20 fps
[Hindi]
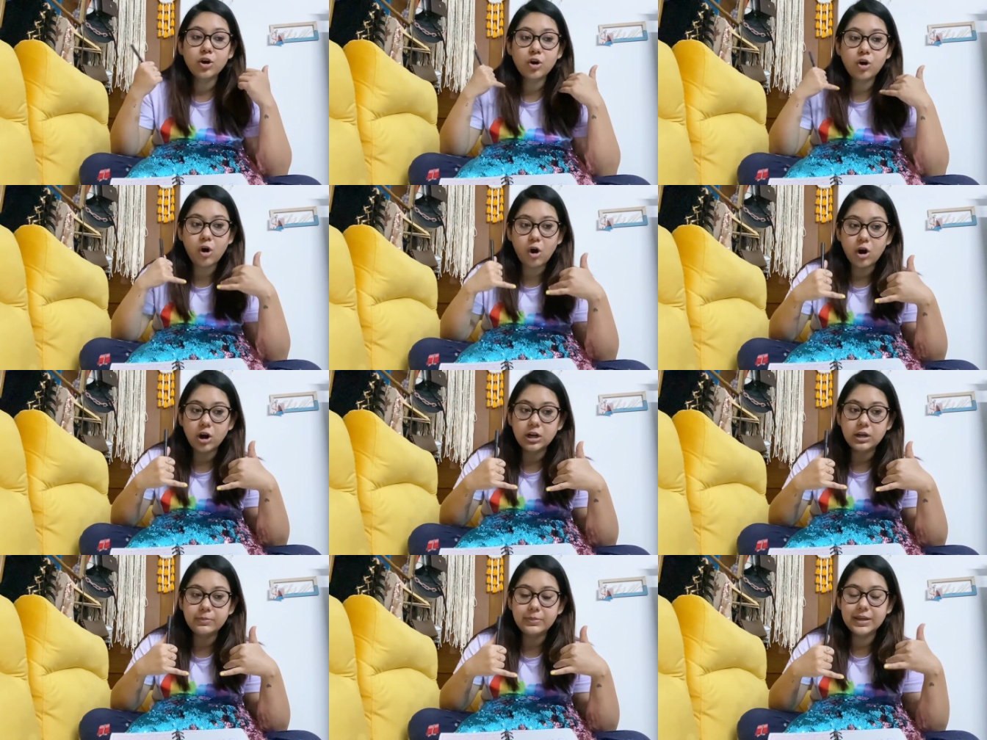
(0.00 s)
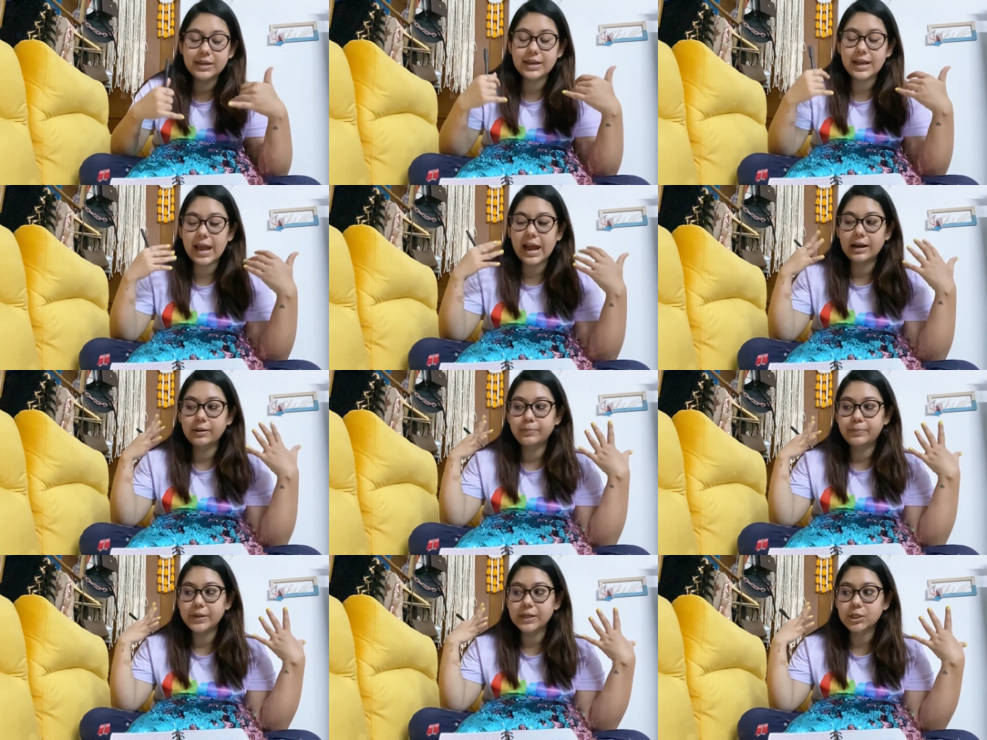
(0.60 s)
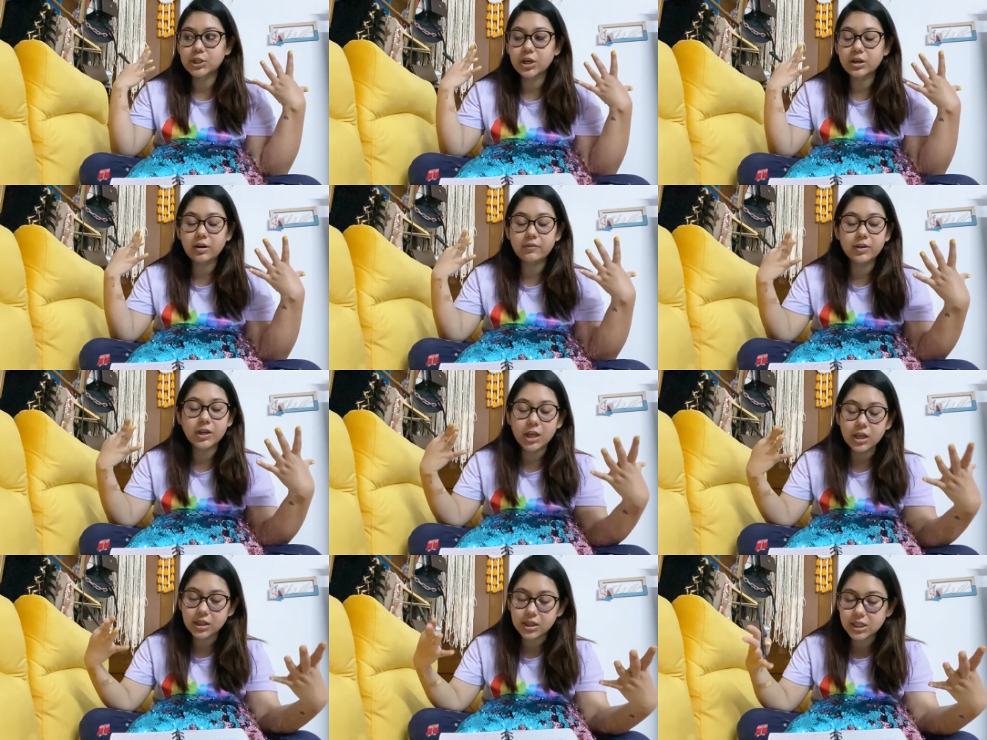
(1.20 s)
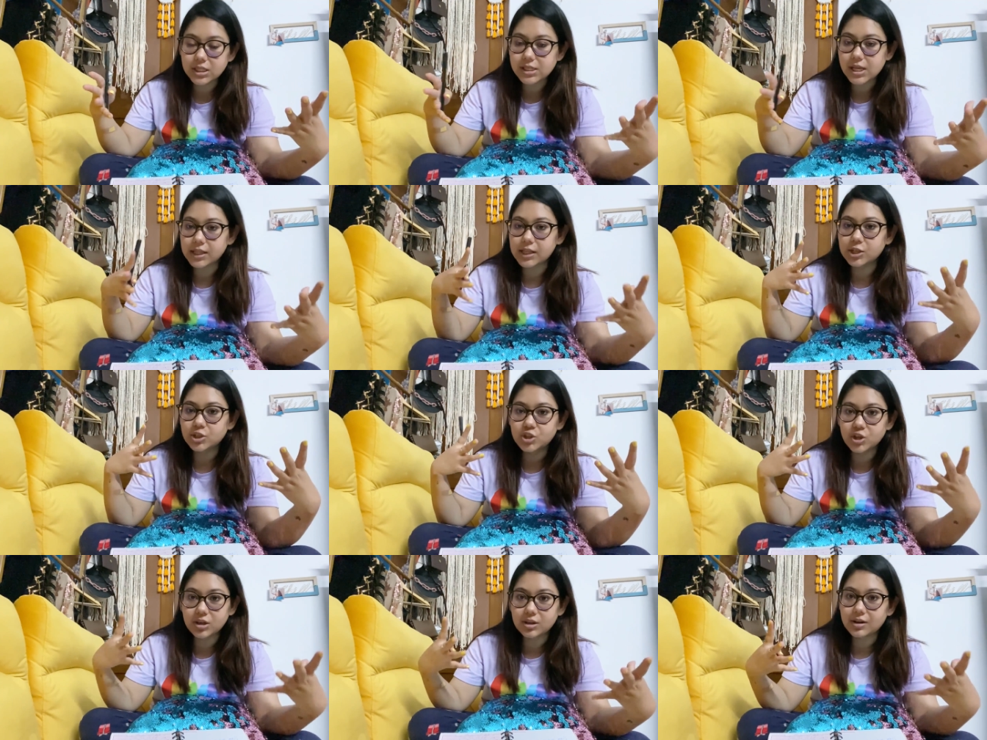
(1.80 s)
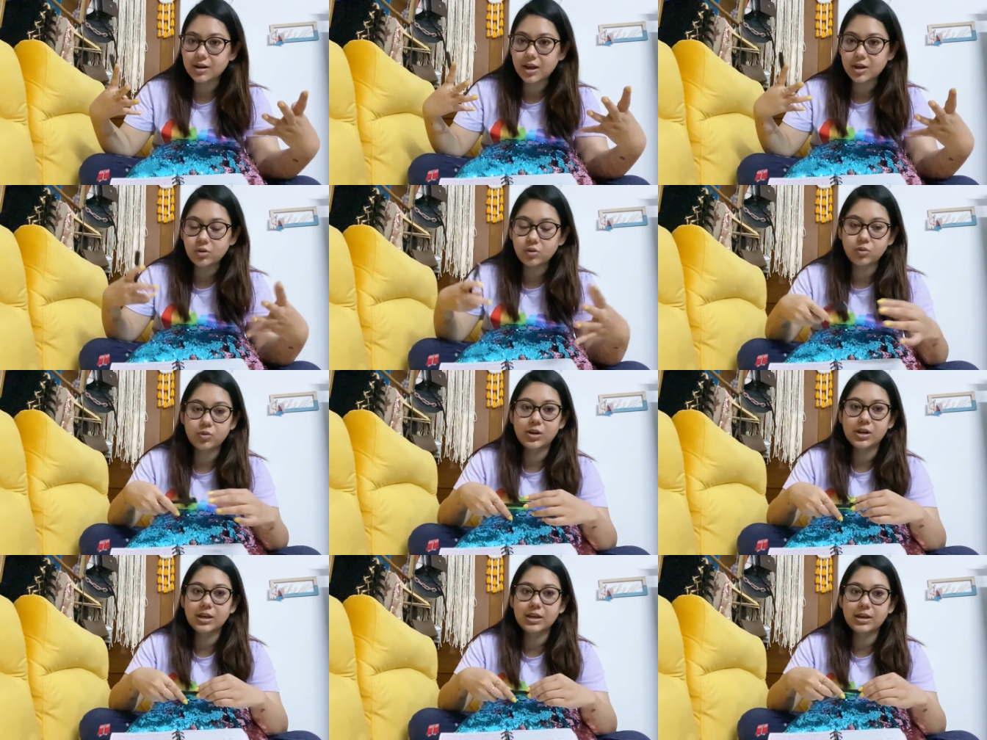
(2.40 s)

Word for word: कॉल्ड मी एंड पीछे रवि की इतनी ज़्यादा चीखने एंड रोने